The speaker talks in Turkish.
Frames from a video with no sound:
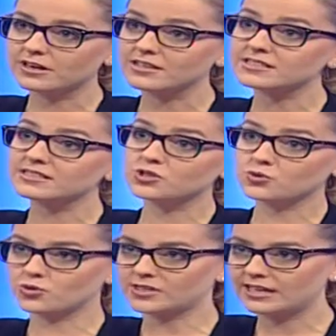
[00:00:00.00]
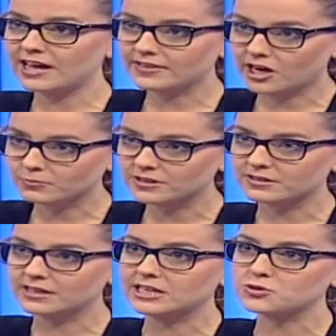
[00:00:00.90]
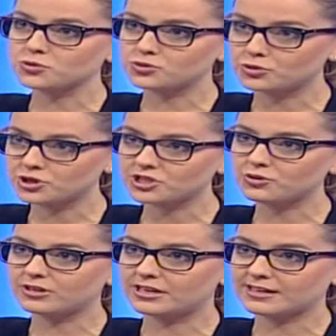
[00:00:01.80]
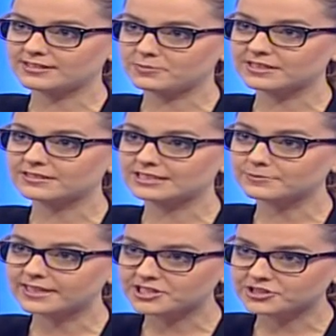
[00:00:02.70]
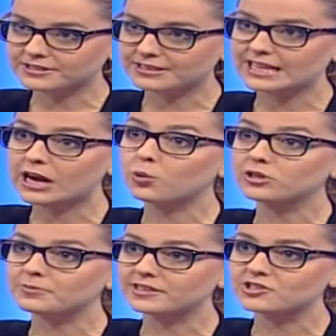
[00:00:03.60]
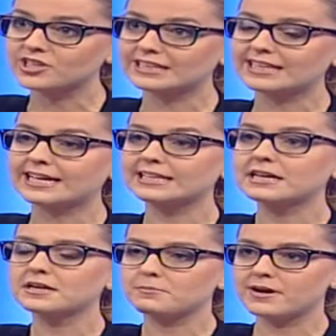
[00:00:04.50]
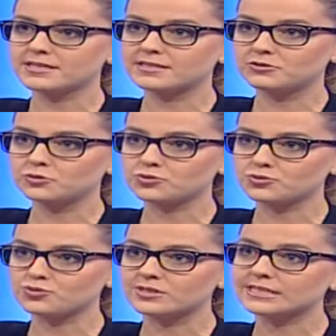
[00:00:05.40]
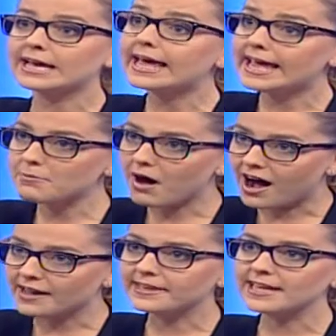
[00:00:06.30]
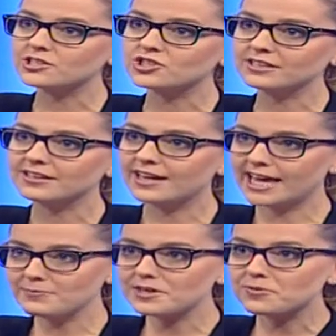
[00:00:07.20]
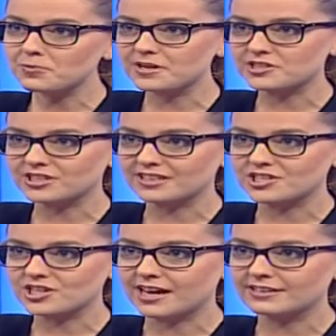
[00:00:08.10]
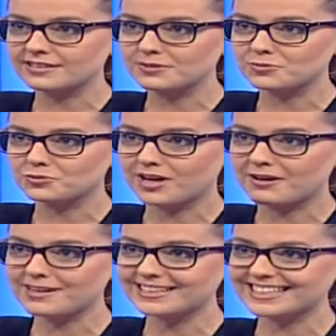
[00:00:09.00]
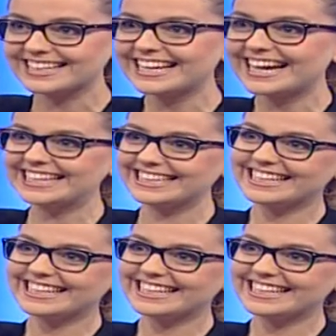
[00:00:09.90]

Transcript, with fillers: aslında sosyal anlamda da yine sosyolojik olarak da bir takım değişiklikler olabileceğinden bahsediyorsunuz siz. Hı hı. Hem anne için hem de baba için geçerli değil mi bunlar? Tabii Belki hani